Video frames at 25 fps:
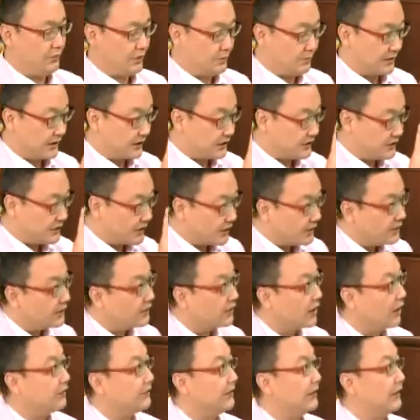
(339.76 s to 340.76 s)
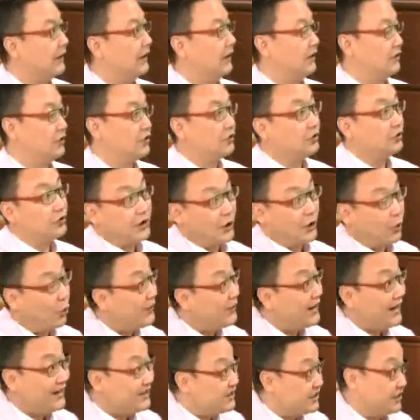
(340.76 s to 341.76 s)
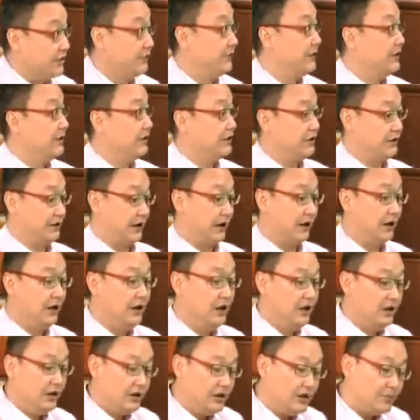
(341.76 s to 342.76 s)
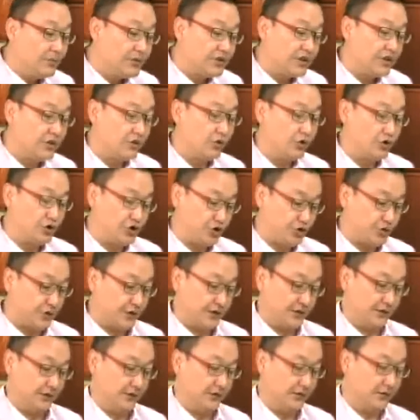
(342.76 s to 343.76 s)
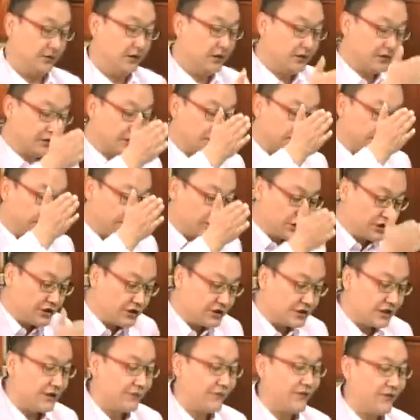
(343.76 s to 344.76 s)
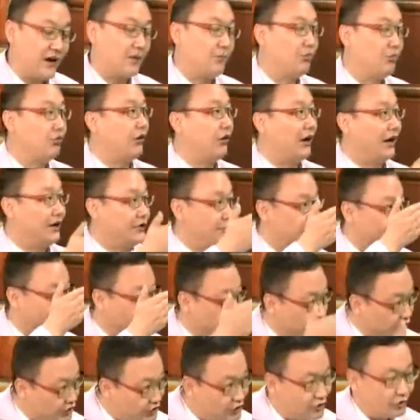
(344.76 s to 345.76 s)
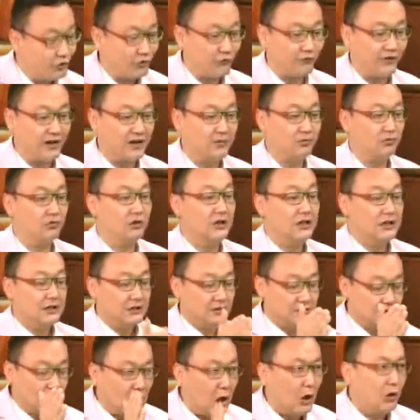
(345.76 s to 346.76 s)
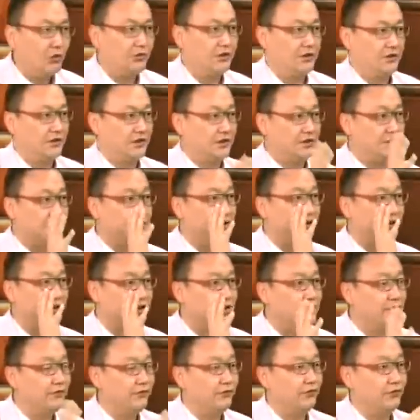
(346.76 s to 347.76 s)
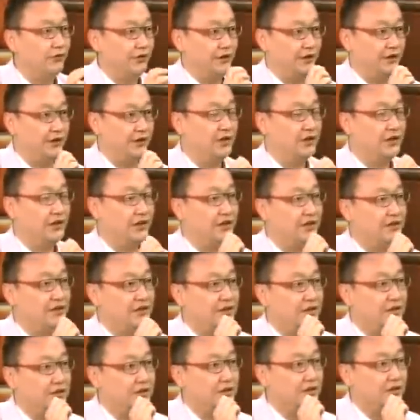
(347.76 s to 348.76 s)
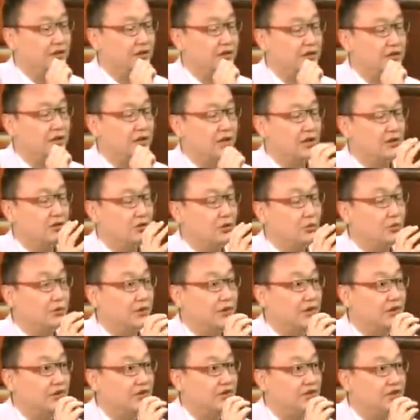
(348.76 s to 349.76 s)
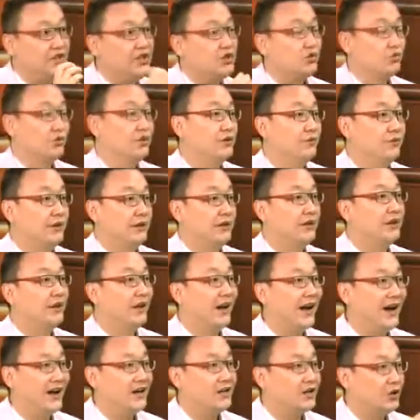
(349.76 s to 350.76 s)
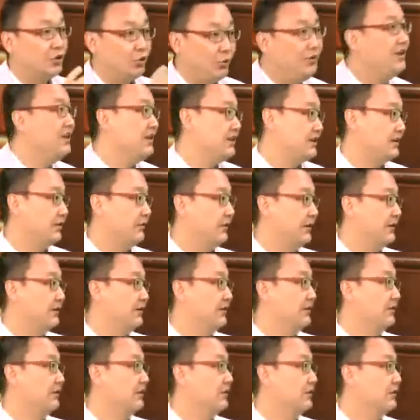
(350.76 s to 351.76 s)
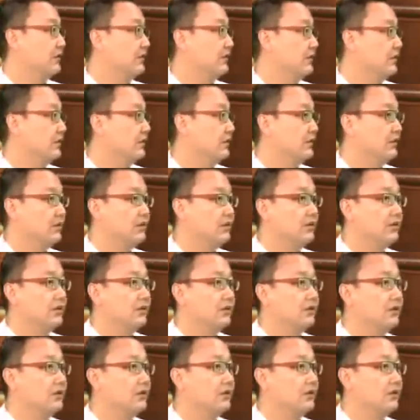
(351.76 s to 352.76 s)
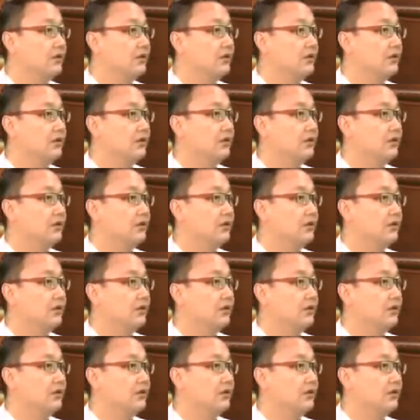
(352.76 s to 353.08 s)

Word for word: 要明白一个前提条件啊，就是在回答你的问题之前，那么这种选择是事先发布还是选择滞后发布，到底这是一个政府的一个灵机？相动的一个技术性问题，还是个伦理性问题。那另外跟政府